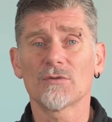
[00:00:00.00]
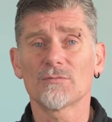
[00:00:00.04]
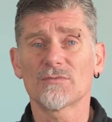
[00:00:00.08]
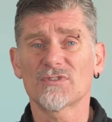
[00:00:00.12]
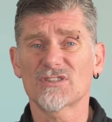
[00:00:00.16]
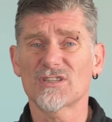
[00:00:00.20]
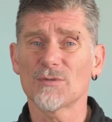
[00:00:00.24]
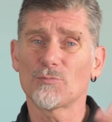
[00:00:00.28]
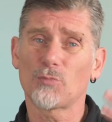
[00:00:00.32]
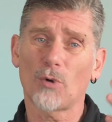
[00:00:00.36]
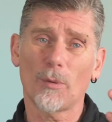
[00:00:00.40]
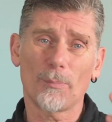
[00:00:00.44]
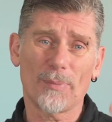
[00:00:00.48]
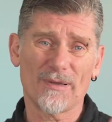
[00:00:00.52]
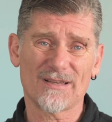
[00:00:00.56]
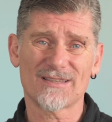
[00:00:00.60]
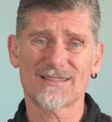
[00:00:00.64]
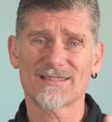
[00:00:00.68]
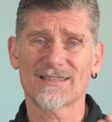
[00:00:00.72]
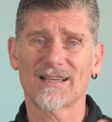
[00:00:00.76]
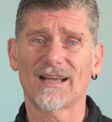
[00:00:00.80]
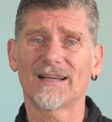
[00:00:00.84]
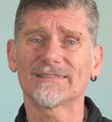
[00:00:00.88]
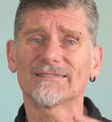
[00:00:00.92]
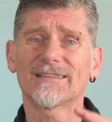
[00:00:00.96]
Si può
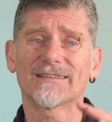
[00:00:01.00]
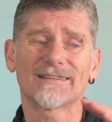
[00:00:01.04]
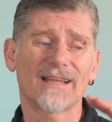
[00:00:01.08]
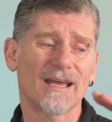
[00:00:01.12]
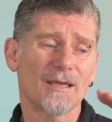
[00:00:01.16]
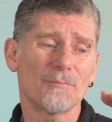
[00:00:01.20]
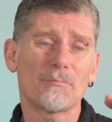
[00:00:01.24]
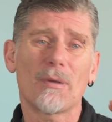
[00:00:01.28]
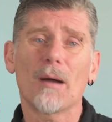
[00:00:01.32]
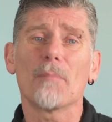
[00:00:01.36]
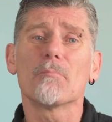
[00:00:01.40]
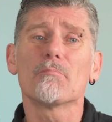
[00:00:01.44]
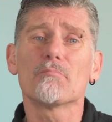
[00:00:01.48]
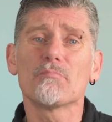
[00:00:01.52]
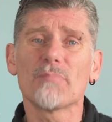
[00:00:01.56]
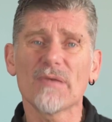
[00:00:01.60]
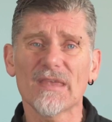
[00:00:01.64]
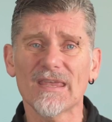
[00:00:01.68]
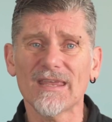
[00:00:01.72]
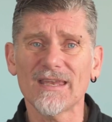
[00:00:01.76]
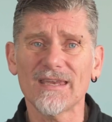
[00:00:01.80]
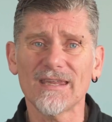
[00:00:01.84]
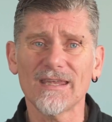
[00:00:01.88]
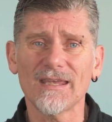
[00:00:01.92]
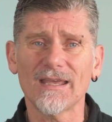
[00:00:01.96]
passare dai
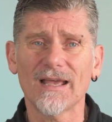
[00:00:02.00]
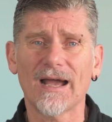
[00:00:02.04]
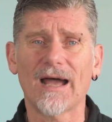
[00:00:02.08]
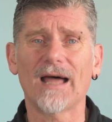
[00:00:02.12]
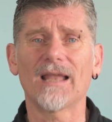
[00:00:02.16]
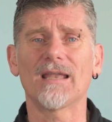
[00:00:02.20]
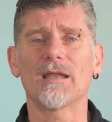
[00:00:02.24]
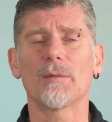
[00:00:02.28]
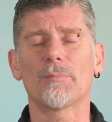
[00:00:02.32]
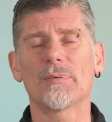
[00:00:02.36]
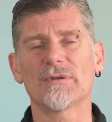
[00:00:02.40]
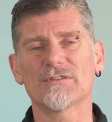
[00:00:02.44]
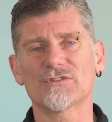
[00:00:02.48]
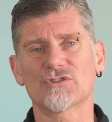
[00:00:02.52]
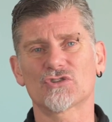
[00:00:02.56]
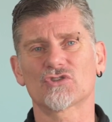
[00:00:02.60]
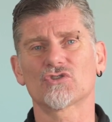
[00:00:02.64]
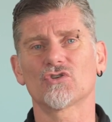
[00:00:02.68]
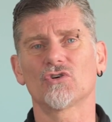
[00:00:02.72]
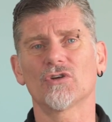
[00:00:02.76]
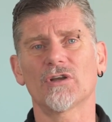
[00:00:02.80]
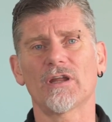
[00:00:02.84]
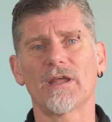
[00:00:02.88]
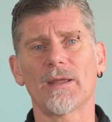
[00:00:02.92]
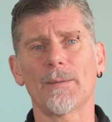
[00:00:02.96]
bambini alle
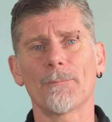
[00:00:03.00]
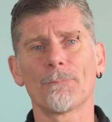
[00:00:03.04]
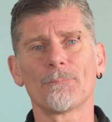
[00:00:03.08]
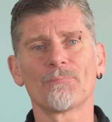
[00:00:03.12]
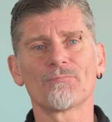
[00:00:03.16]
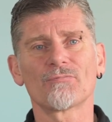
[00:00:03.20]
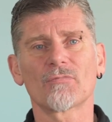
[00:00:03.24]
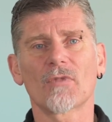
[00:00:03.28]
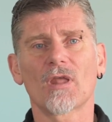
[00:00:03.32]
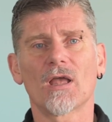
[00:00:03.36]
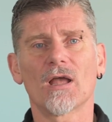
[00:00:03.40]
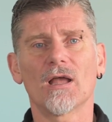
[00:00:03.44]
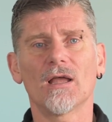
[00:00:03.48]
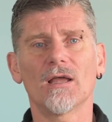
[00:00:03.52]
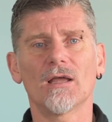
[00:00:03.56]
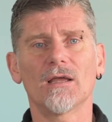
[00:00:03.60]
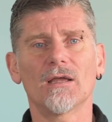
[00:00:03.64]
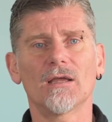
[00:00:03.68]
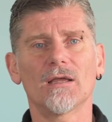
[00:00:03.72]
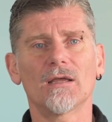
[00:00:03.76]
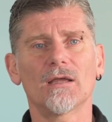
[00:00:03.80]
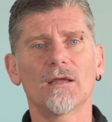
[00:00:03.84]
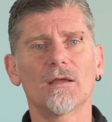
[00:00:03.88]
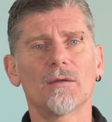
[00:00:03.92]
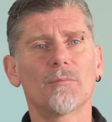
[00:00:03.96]
persone
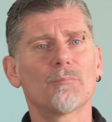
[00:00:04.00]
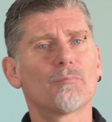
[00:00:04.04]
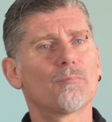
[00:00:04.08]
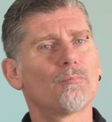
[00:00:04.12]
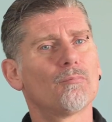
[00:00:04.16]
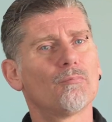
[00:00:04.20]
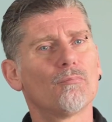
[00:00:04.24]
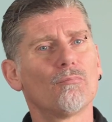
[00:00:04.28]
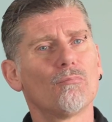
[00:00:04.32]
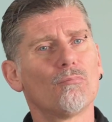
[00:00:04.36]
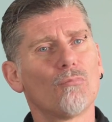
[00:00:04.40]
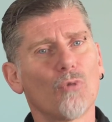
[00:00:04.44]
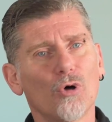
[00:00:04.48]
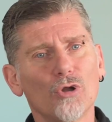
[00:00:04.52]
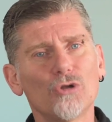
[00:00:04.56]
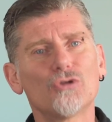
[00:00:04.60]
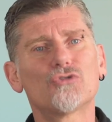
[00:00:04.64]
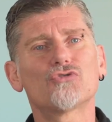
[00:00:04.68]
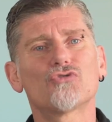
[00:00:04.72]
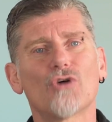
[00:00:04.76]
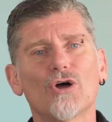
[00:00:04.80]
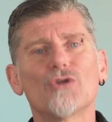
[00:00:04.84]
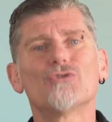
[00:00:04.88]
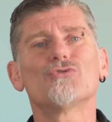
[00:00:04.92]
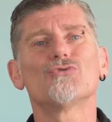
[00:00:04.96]
eh,
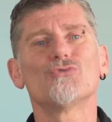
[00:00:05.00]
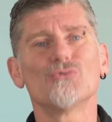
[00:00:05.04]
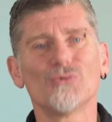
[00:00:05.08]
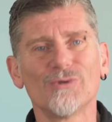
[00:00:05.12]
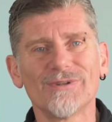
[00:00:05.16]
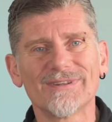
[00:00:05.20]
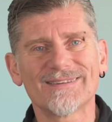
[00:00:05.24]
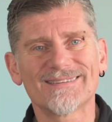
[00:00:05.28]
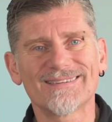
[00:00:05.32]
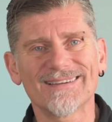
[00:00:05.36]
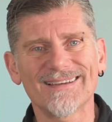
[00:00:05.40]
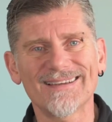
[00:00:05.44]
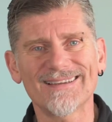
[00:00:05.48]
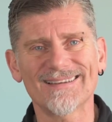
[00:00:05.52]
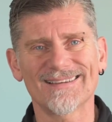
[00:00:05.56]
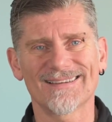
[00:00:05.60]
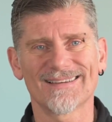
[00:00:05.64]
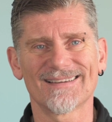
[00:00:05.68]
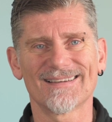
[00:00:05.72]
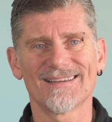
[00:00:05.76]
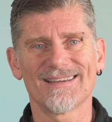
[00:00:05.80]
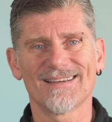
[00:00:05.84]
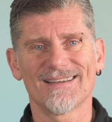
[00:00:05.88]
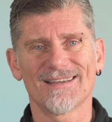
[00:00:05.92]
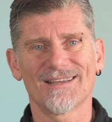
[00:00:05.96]
molto adulte
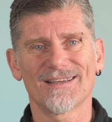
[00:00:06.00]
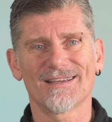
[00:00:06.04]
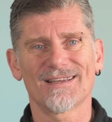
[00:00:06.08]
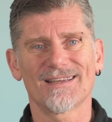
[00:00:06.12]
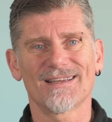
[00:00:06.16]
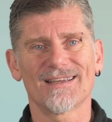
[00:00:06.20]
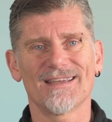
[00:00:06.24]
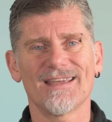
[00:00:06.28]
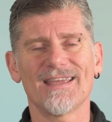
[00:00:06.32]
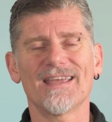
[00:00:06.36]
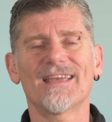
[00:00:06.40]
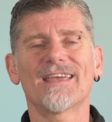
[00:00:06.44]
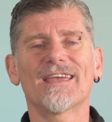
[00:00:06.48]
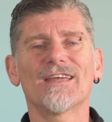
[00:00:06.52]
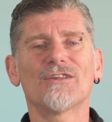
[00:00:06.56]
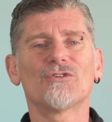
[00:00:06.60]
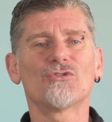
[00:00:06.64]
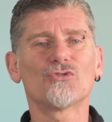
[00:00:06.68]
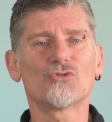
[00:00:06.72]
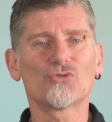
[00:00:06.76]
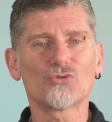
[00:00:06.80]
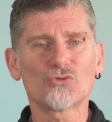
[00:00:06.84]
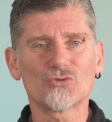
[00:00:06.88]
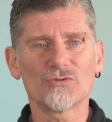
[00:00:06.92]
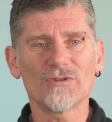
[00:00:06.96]
e che,
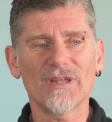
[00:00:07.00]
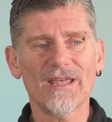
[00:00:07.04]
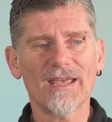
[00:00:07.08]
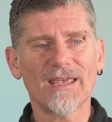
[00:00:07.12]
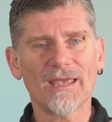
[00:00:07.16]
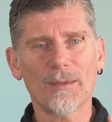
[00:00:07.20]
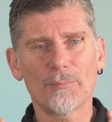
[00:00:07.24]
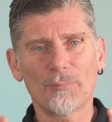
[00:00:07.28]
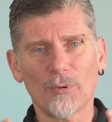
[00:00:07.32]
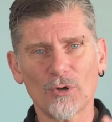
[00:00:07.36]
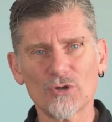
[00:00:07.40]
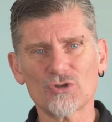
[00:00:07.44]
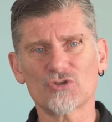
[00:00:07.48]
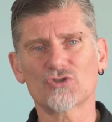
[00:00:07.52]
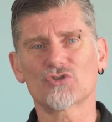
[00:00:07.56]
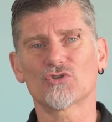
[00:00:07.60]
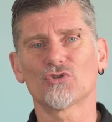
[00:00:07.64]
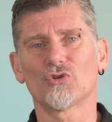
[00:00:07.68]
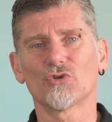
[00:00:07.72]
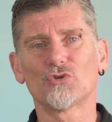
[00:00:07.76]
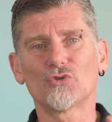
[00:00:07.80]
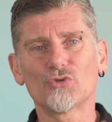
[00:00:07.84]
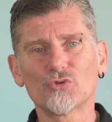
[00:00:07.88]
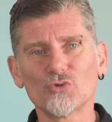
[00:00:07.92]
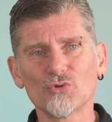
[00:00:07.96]
e che
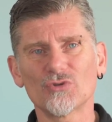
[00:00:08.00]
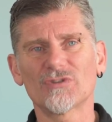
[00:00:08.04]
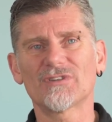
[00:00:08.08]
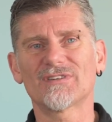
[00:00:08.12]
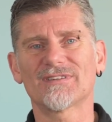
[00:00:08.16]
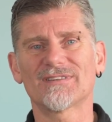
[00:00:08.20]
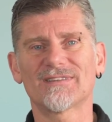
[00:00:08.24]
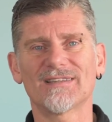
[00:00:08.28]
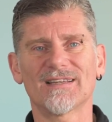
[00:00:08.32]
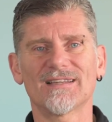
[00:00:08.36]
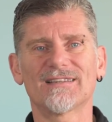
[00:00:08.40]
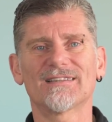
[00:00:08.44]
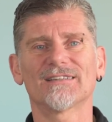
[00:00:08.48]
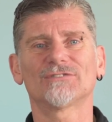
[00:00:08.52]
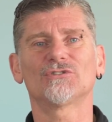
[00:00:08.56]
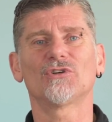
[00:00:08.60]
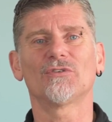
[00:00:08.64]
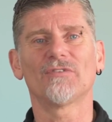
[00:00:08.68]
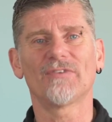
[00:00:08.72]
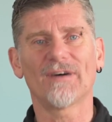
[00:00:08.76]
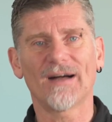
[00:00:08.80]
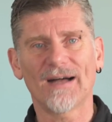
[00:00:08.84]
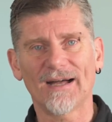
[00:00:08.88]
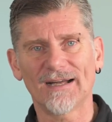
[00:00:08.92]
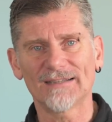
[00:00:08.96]
possono tutte
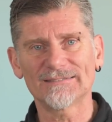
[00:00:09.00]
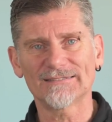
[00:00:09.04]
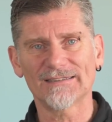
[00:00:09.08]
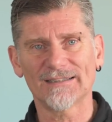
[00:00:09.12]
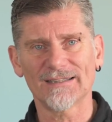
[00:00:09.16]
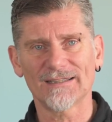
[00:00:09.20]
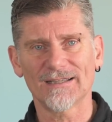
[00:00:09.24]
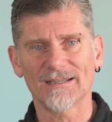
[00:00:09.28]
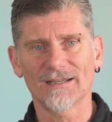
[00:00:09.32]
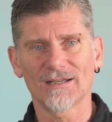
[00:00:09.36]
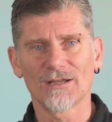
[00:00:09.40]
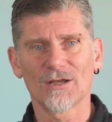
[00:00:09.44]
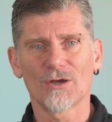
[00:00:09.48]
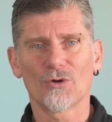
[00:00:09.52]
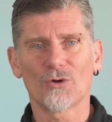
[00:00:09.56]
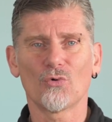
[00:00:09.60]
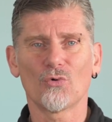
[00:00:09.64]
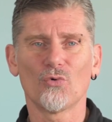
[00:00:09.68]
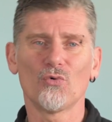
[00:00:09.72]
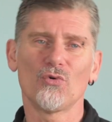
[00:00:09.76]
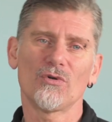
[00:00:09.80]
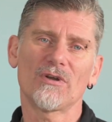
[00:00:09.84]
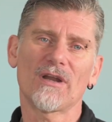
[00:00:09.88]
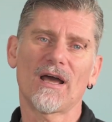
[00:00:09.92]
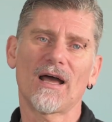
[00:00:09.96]
trovare
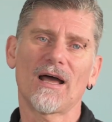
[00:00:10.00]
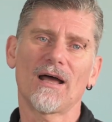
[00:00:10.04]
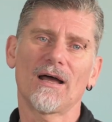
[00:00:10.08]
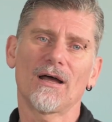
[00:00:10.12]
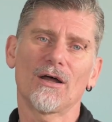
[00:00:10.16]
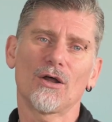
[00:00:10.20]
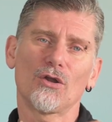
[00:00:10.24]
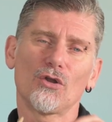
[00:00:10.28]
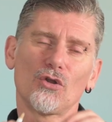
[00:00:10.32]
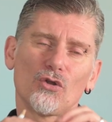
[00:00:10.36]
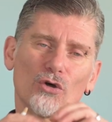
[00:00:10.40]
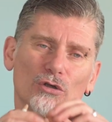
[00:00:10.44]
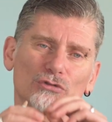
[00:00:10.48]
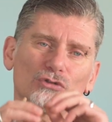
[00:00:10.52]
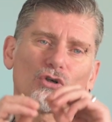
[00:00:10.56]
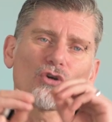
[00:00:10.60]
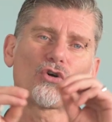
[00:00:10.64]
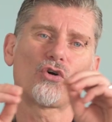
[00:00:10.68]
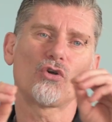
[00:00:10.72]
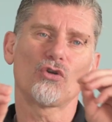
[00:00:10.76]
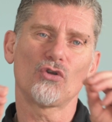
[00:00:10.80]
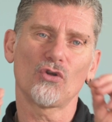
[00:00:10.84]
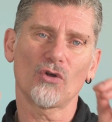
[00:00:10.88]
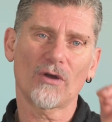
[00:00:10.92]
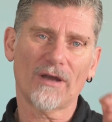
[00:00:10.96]
una loro
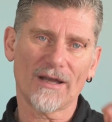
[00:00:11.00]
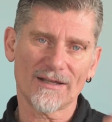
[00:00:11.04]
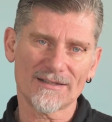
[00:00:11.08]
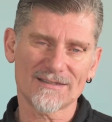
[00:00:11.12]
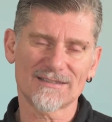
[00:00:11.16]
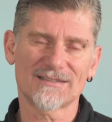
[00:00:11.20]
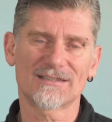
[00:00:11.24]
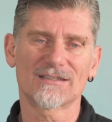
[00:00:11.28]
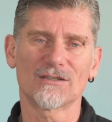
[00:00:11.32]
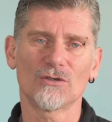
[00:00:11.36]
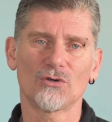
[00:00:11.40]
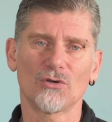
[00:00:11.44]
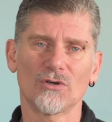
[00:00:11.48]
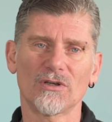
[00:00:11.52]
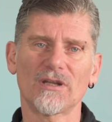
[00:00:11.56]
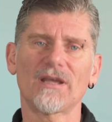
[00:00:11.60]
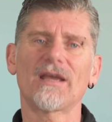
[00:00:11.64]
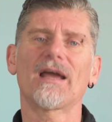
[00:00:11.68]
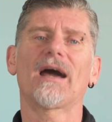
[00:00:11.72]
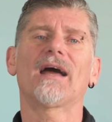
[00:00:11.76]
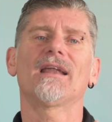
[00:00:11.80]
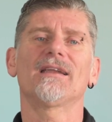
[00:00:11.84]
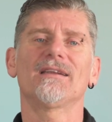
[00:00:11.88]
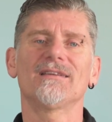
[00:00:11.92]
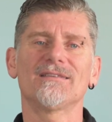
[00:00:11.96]

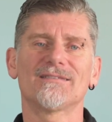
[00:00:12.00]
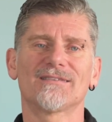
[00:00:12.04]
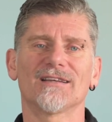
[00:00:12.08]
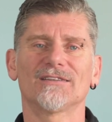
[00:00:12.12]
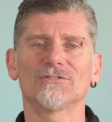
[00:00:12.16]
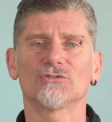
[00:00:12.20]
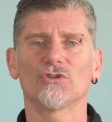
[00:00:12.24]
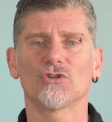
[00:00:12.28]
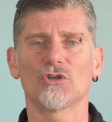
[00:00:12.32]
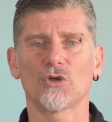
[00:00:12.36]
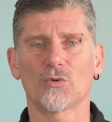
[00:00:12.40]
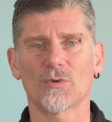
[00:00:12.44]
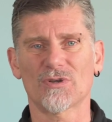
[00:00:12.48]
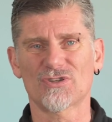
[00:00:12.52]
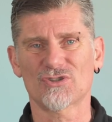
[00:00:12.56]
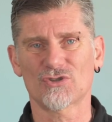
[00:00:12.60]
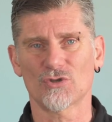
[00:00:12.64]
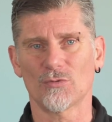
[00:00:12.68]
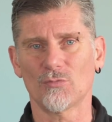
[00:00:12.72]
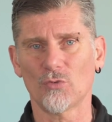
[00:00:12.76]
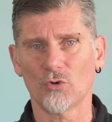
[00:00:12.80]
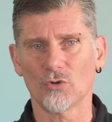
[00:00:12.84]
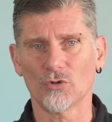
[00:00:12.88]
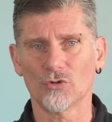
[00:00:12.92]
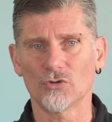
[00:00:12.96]
collocazione all'interno di
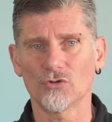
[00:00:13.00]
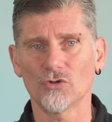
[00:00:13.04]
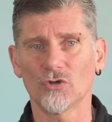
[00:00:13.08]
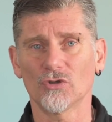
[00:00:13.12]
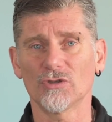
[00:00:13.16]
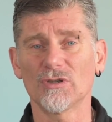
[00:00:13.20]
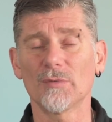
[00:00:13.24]
questo mondo.